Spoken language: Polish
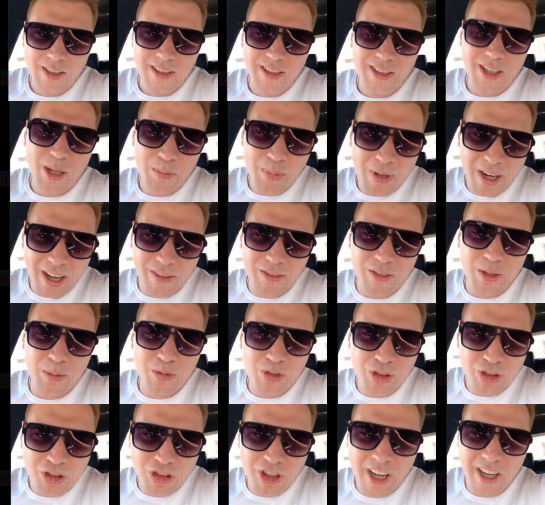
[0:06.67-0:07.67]
Naprawdę,
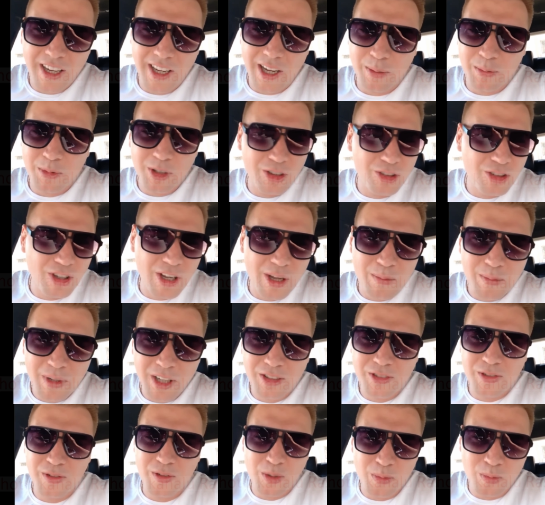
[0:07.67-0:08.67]
przysięgam, nie chciałem
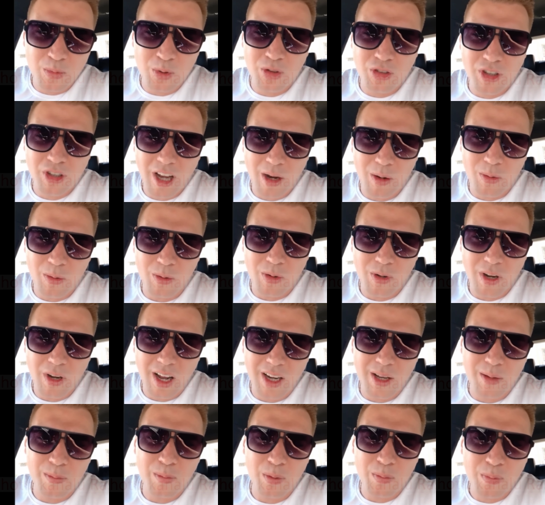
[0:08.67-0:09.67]
brać w tym udziału,
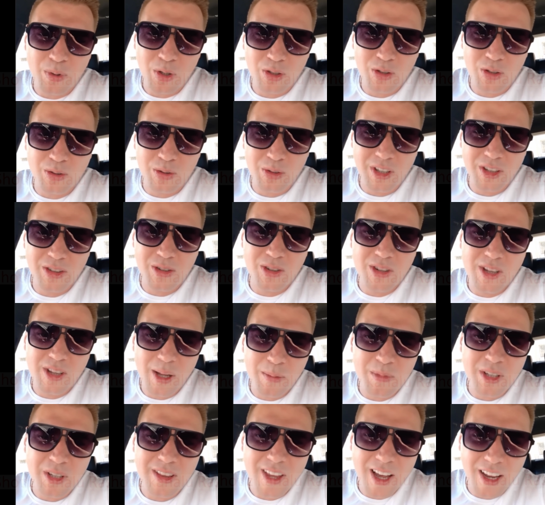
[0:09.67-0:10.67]
ale po prostu jest to
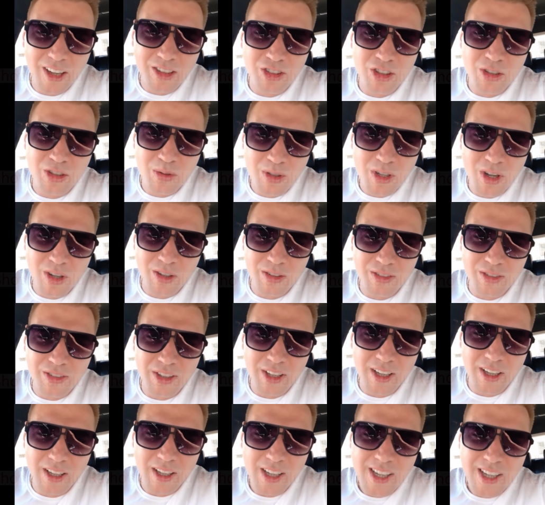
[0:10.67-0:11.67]
dla mnie tak
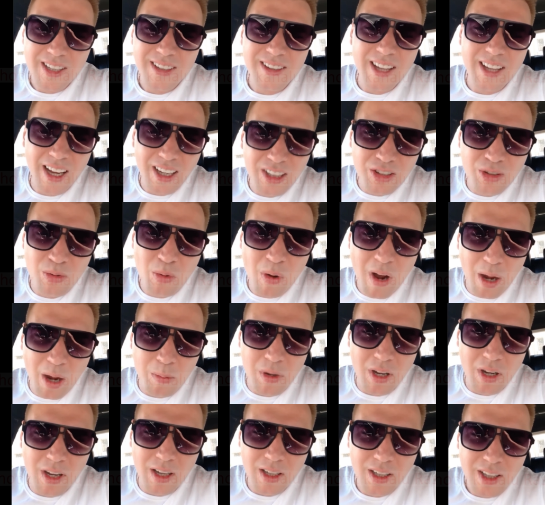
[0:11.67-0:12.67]
żenujące, tak
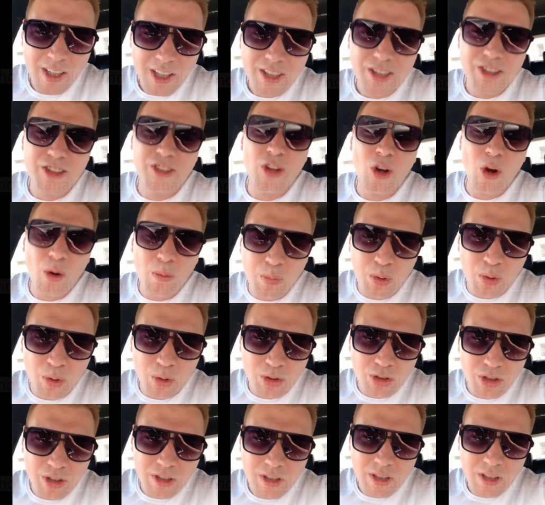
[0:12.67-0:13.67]
słabe.
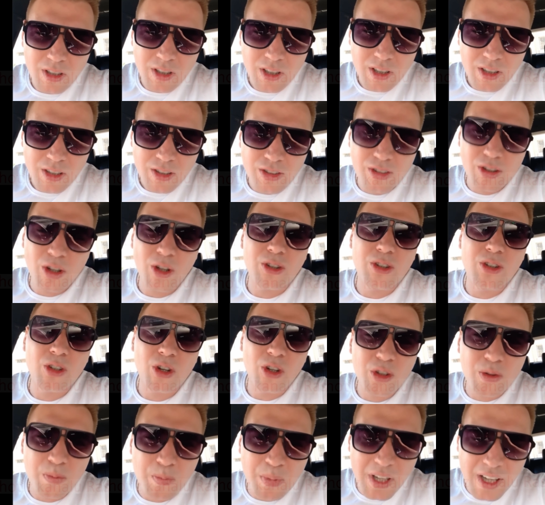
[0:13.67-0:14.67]
Sobuś, co ty
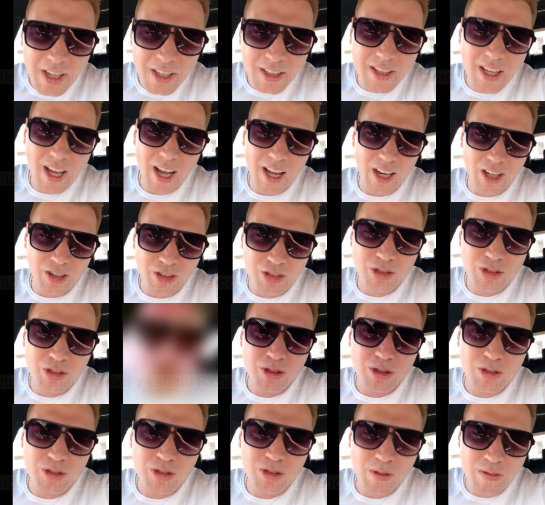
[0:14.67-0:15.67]
odpierdalasz,
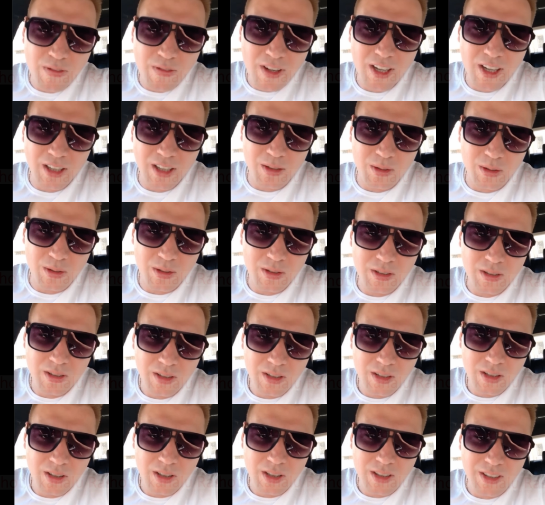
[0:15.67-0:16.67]
człowieku?
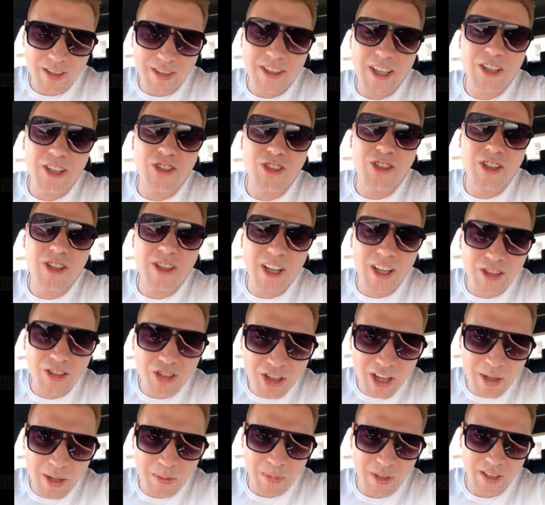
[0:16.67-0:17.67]
Zejdź ty na
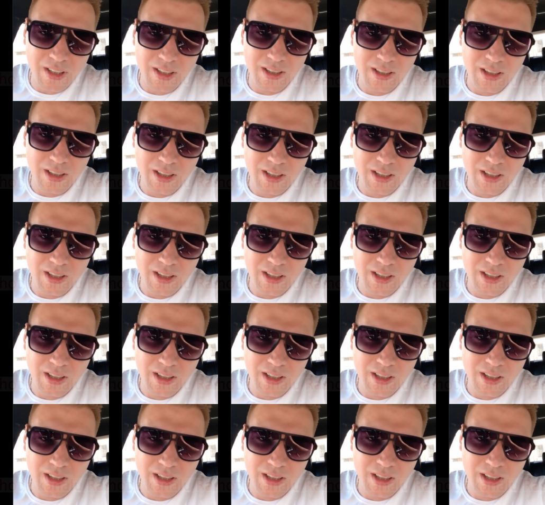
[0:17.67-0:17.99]
ziemię.